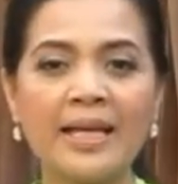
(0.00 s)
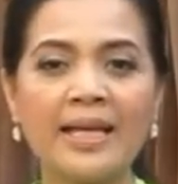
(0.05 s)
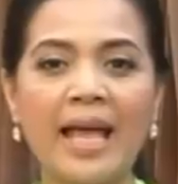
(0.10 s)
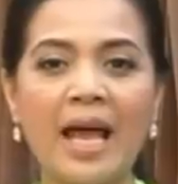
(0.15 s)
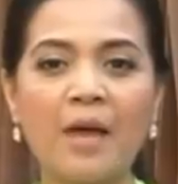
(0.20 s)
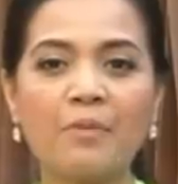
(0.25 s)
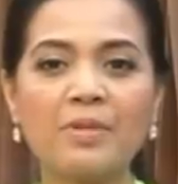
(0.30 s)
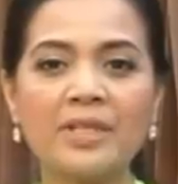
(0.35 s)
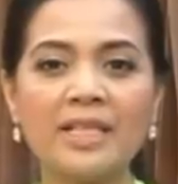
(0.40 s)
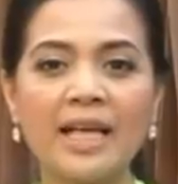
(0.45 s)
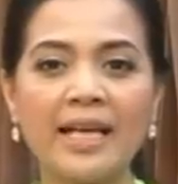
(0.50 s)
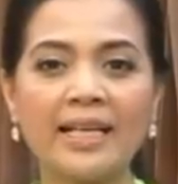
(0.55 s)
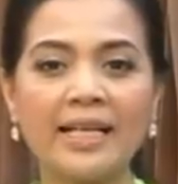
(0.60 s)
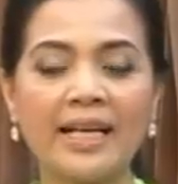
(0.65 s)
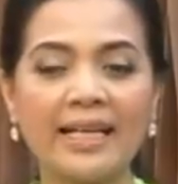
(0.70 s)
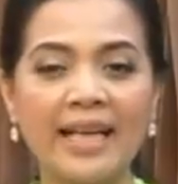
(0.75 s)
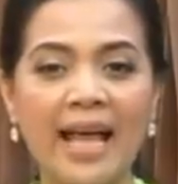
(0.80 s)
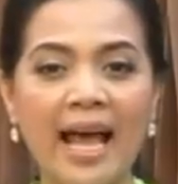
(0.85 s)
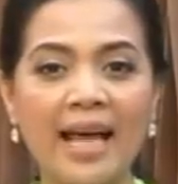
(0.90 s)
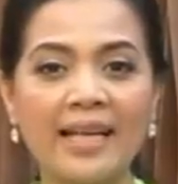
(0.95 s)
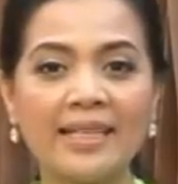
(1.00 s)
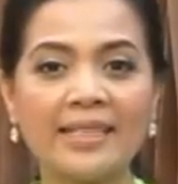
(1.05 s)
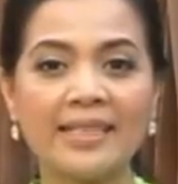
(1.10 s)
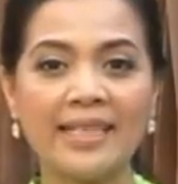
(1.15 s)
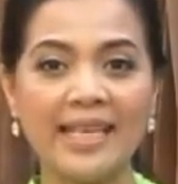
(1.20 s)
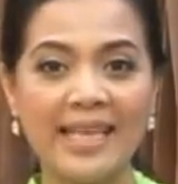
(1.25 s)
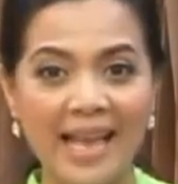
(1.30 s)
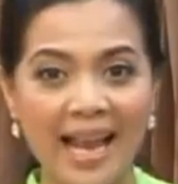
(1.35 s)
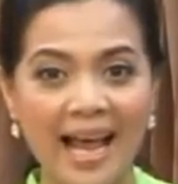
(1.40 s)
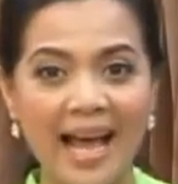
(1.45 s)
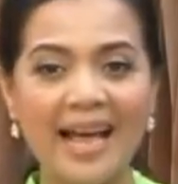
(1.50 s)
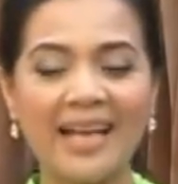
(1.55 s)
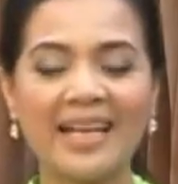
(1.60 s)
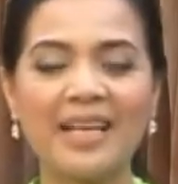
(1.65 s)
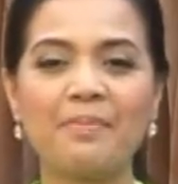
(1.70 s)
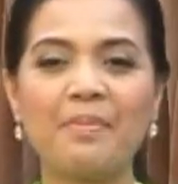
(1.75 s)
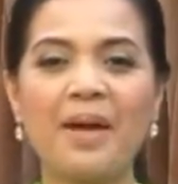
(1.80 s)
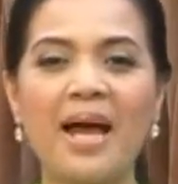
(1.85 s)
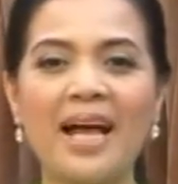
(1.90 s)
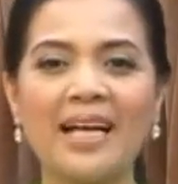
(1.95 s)
งานวิจัยทางด้านกีฬา
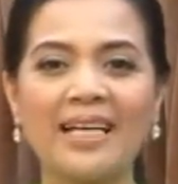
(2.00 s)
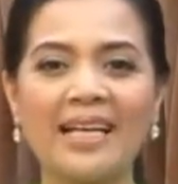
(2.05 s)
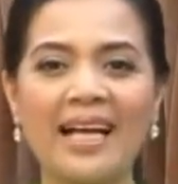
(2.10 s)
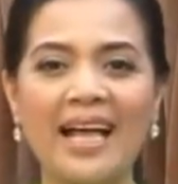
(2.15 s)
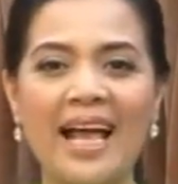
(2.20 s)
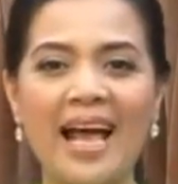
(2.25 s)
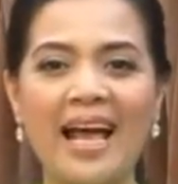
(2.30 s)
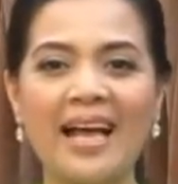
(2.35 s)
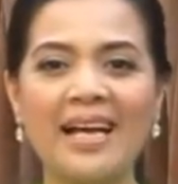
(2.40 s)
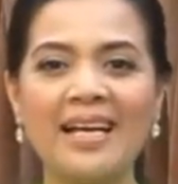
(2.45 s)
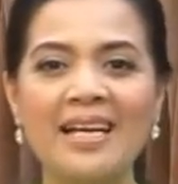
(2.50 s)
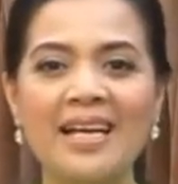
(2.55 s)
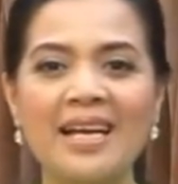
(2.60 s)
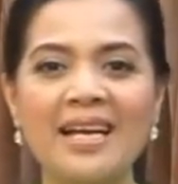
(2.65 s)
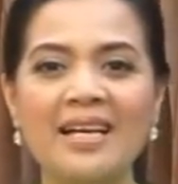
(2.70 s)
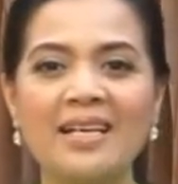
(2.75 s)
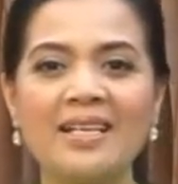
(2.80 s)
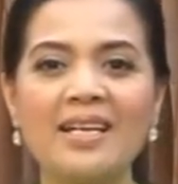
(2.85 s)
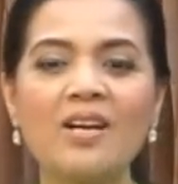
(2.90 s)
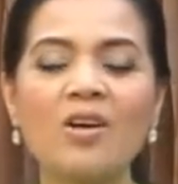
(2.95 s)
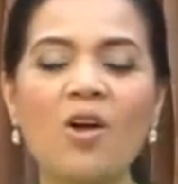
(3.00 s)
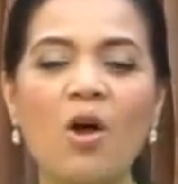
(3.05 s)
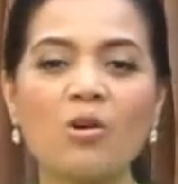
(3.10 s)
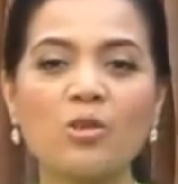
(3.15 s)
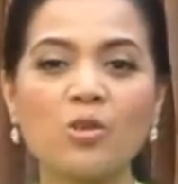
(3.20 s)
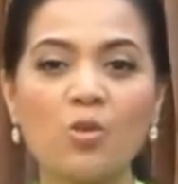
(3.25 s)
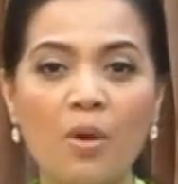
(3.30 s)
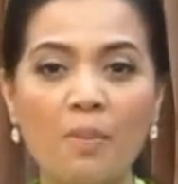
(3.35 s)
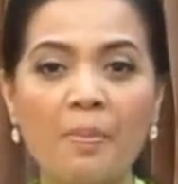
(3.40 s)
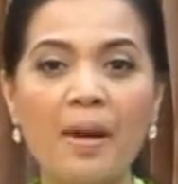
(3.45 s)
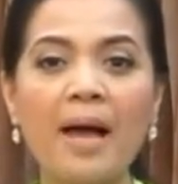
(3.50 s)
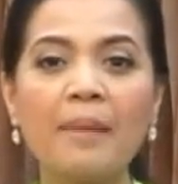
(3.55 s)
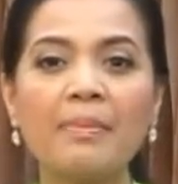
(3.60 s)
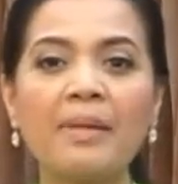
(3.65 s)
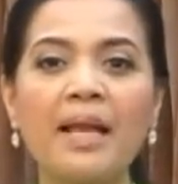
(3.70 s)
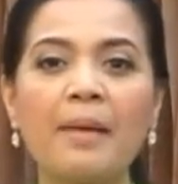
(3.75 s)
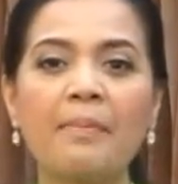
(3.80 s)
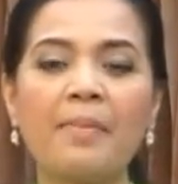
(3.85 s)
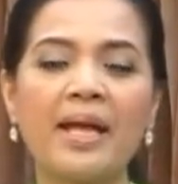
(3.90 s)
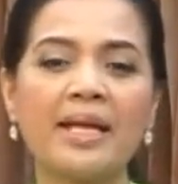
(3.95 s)
กันบ้างนะคะเรื่องของสุขภาพ
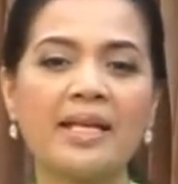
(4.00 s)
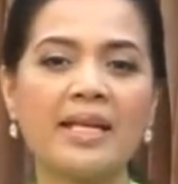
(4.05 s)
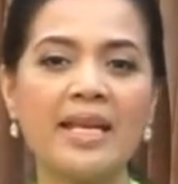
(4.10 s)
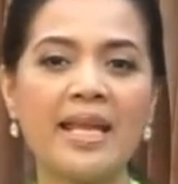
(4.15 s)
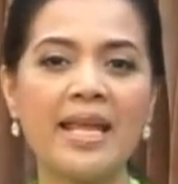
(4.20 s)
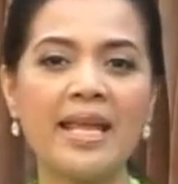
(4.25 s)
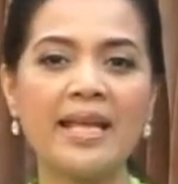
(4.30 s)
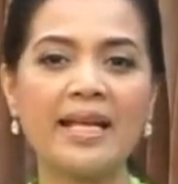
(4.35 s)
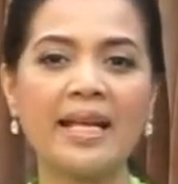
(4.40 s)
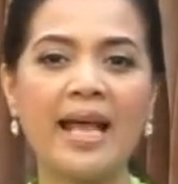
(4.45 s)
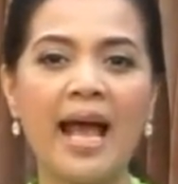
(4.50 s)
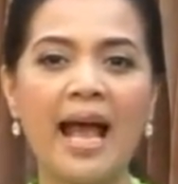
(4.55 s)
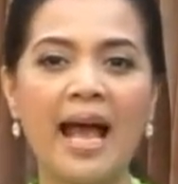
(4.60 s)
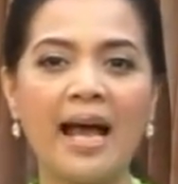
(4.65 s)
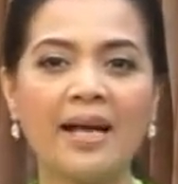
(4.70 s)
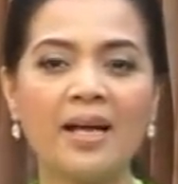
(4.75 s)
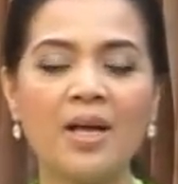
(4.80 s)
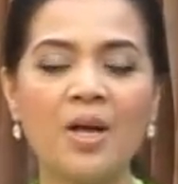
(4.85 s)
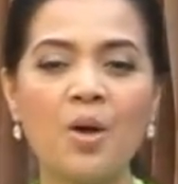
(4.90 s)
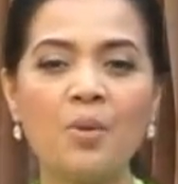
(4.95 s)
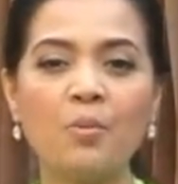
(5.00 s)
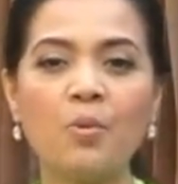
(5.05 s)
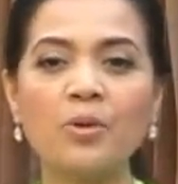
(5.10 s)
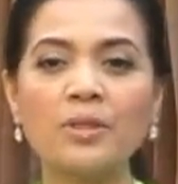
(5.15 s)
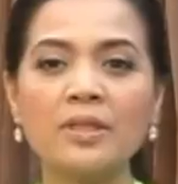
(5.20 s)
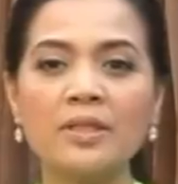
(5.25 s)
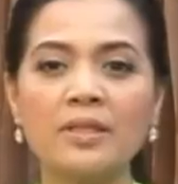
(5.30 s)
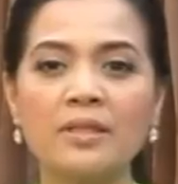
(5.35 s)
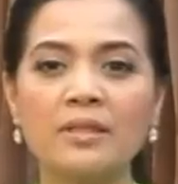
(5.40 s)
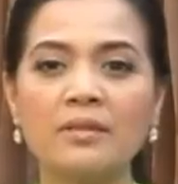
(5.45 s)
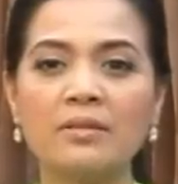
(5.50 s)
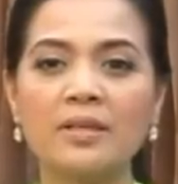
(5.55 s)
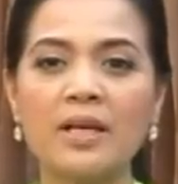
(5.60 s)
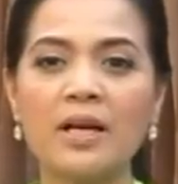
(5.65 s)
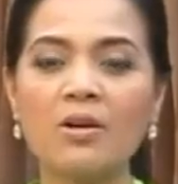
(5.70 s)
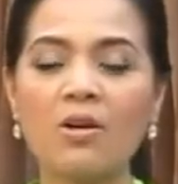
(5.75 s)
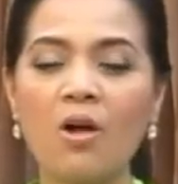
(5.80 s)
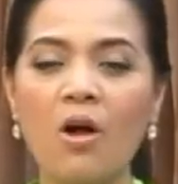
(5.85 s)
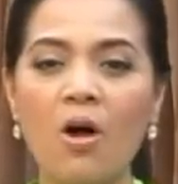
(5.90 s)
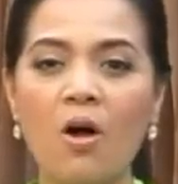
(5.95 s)
อนามัยนั่นเองค่ะพูดถึง
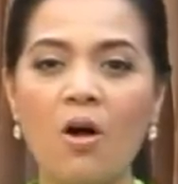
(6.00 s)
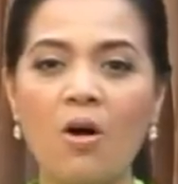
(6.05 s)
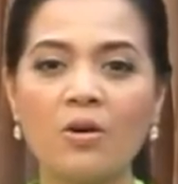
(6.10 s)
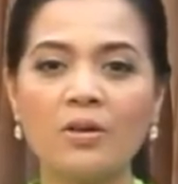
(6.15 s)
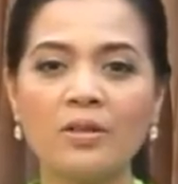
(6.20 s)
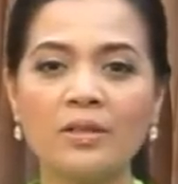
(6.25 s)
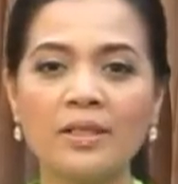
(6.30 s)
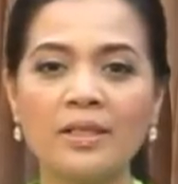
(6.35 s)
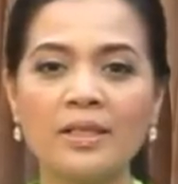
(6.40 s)
เรื่องของ